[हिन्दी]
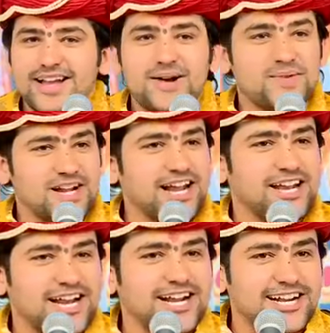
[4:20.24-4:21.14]
हमने कहा
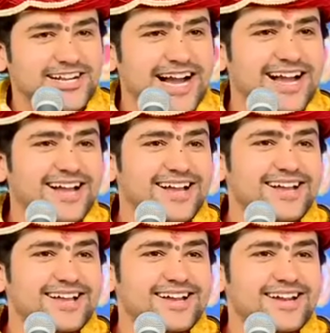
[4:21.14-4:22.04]
नक कटा
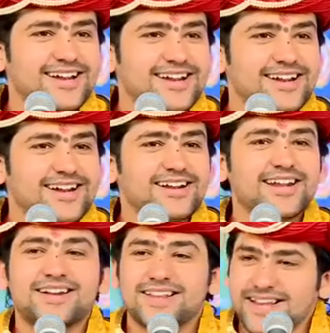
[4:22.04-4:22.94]

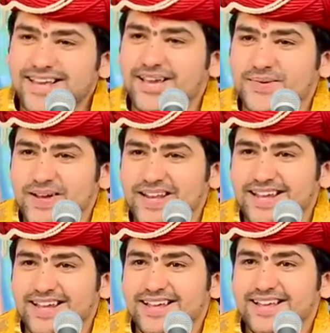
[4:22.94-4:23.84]
ठठरी के बरे
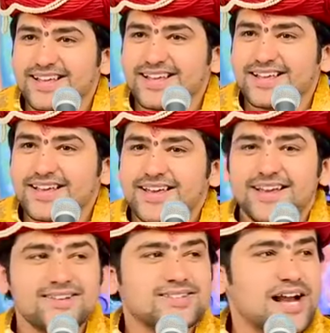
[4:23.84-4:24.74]

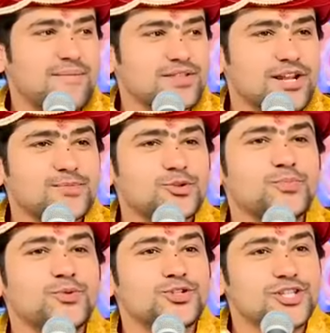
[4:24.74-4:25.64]
इसका मतलब तू
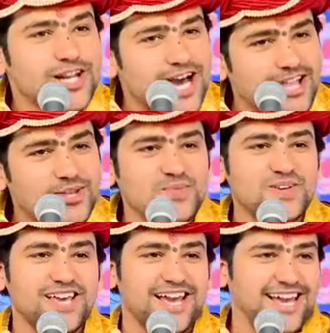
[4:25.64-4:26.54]
बुजदिल आदमी
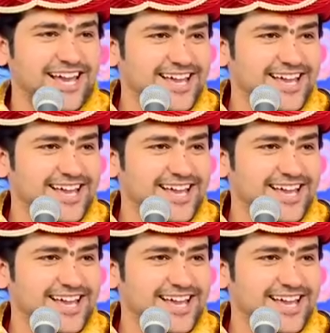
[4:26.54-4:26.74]
है